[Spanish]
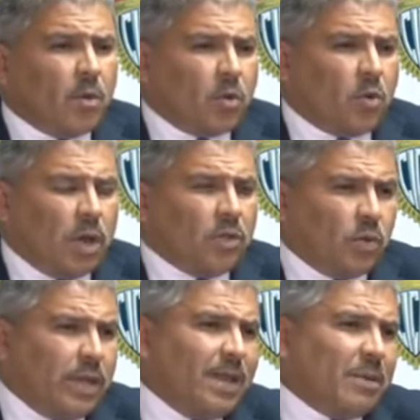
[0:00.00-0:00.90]
por
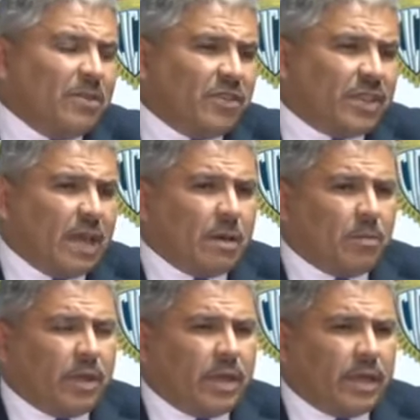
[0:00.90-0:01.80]
cuanto ella le
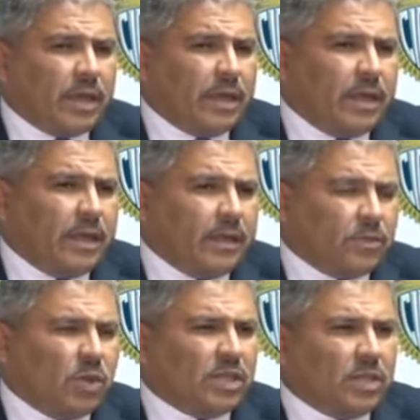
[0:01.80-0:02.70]
manifestaba pues, que
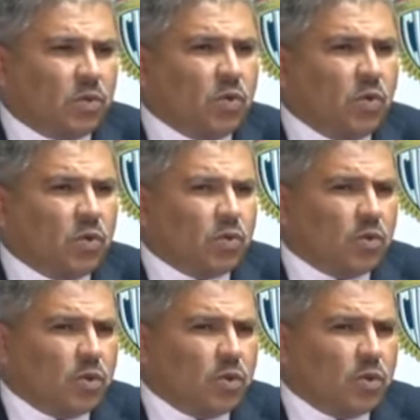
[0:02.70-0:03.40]
su actitud.